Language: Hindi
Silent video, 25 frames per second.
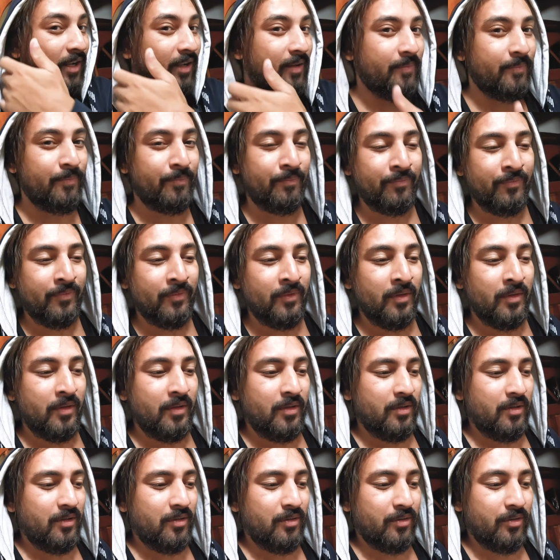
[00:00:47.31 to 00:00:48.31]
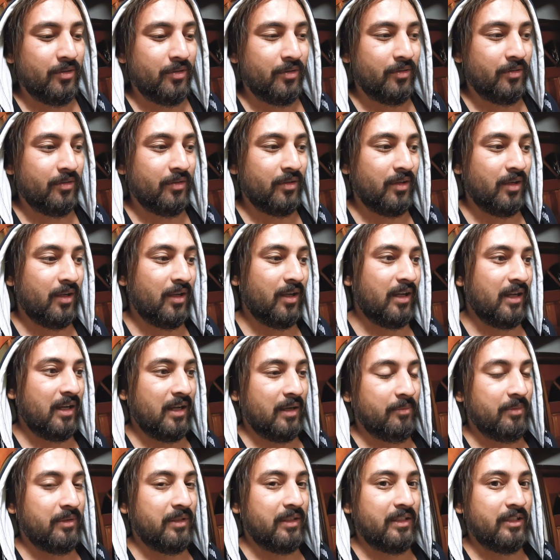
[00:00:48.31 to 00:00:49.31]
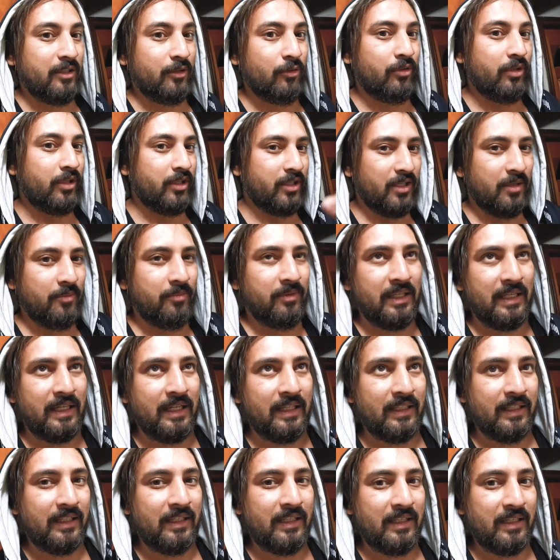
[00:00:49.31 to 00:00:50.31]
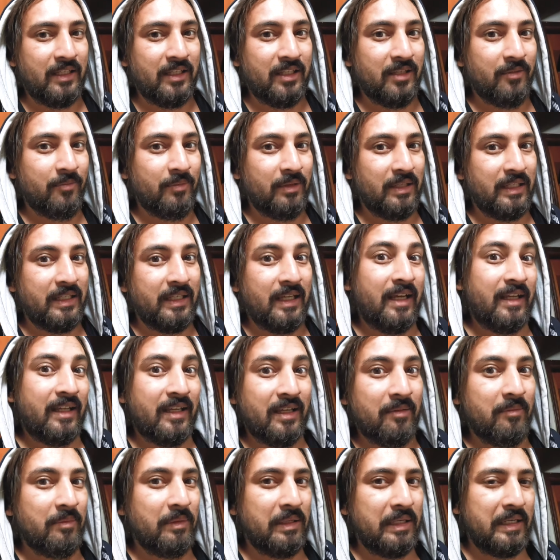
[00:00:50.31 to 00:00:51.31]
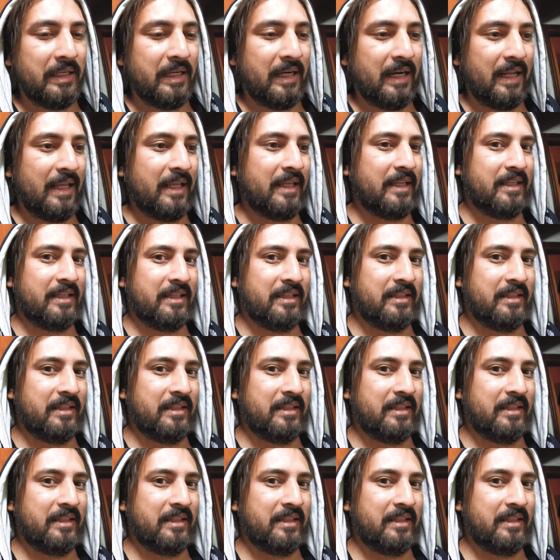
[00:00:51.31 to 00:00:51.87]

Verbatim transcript: है और अभी चल किचन में दिखाते हैं किचन में क्या क्या बन रहा है